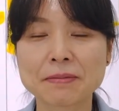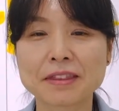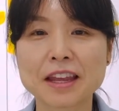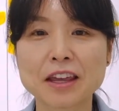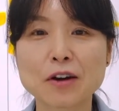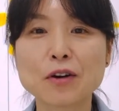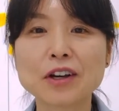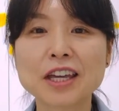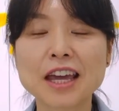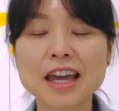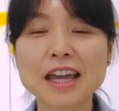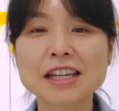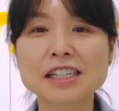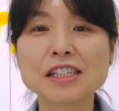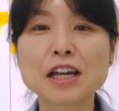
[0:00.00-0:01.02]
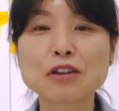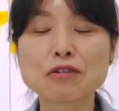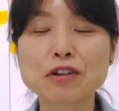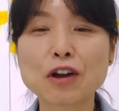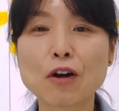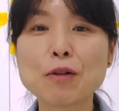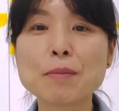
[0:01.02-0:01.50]
네, 여기에
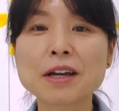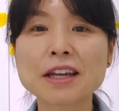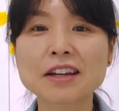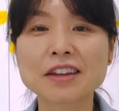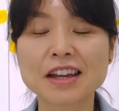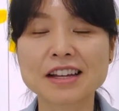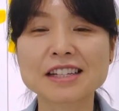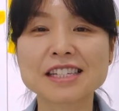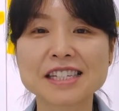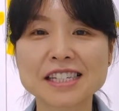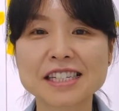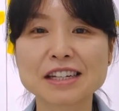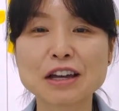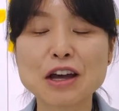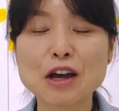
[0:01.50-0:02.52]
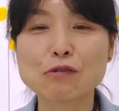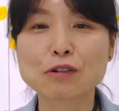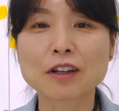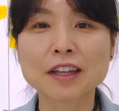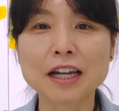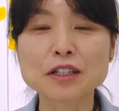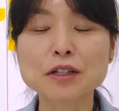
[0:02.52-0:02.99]
진행률이 얼마나 될지
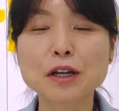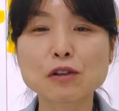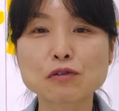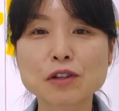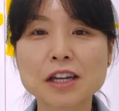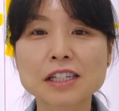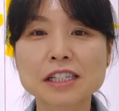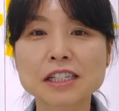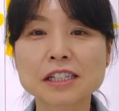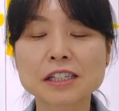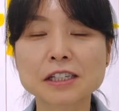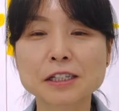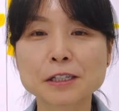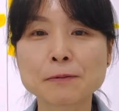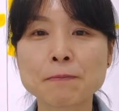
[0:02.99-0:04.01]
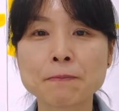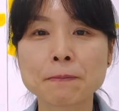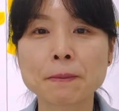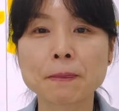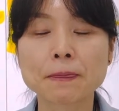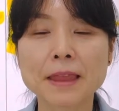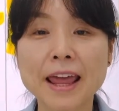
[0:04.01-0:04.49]
우선 다섯 개 중에 지금
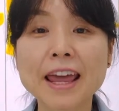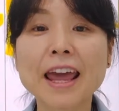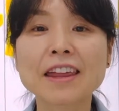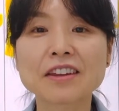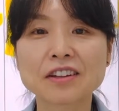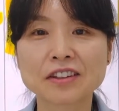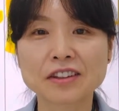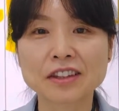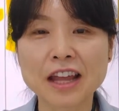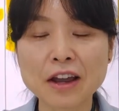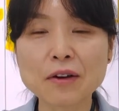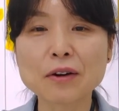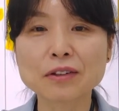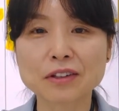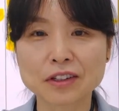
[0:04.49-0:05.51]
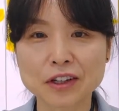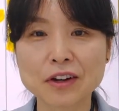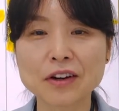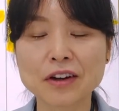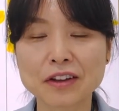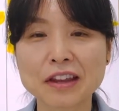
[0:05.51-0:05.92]
네 개는 했거든요.